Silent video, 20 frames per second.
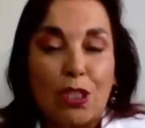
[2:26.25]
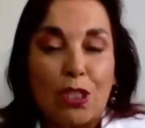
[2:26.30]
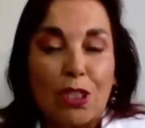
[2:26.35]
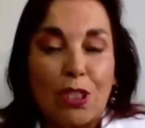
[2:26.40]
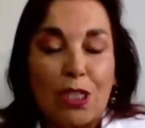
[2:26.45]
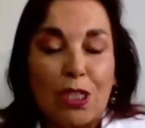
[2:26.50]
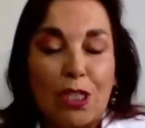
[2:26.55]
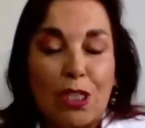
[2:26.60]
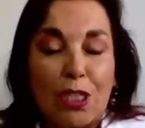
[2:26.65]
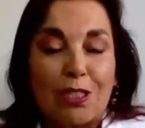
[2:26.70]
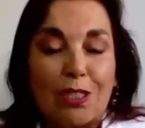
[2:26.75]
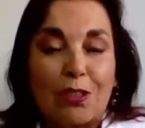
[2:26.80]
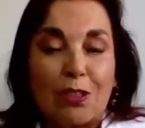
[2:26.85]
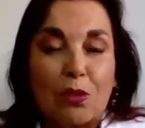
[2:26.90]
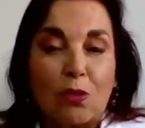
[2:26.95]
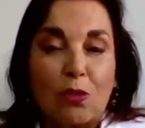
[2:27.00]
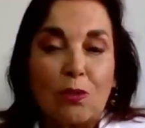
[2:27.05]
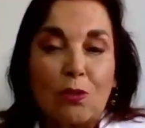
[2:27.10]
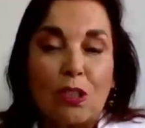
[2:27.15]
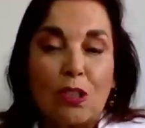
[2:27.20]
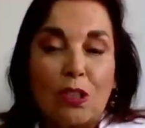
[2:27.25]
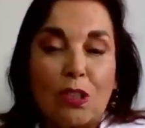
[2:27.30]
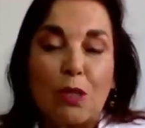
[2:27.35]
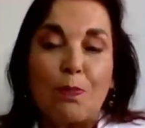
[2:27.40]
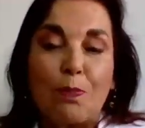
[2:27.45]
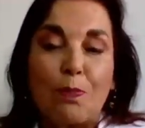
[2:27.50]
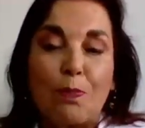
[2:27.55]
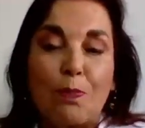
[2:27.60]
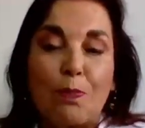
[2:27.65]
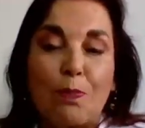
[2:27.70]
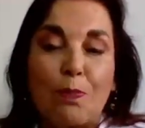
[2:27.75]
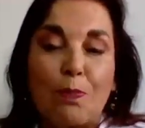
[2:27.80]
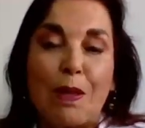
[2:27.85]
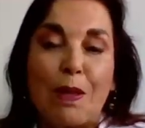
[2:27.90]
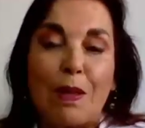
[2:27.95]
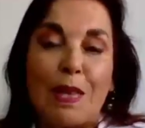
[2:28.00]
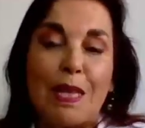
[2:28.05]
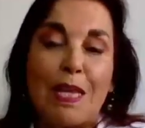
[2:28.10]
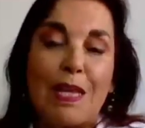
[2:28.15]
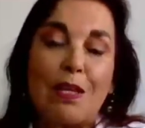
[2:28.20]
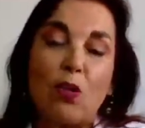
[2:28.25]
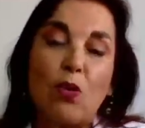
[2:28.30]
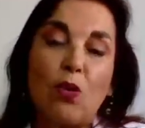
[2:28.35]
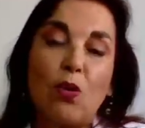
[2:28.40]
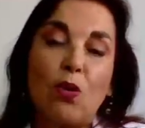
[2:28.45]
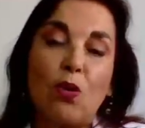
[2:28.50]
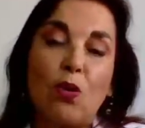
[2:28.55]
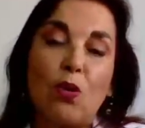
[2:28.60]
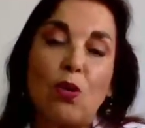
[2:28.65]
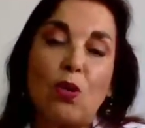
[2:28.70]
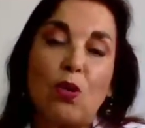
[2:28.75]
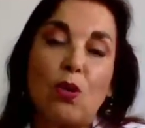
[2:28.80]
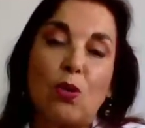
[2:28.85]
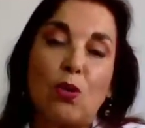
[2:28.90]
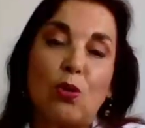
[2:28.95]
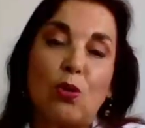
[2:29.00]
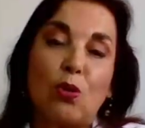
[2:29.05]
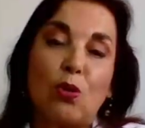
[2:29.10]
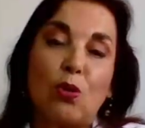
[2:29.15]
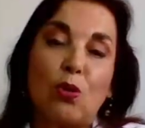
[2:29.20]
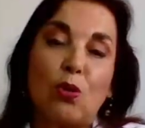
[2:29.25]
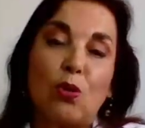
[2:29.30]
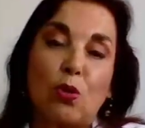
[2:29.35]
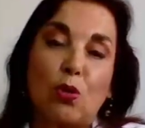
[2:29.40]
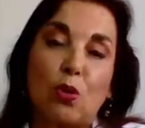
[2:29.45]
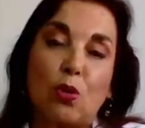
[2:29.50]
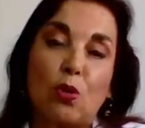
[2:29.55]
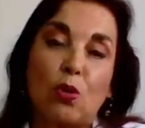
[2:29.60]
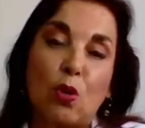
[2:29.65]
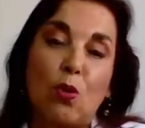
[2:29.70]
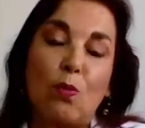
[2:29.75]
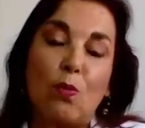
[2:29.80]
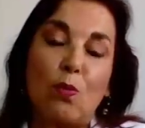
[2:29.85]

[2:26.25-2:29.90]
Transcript: dependiendo cómo se haga el diagnóstico.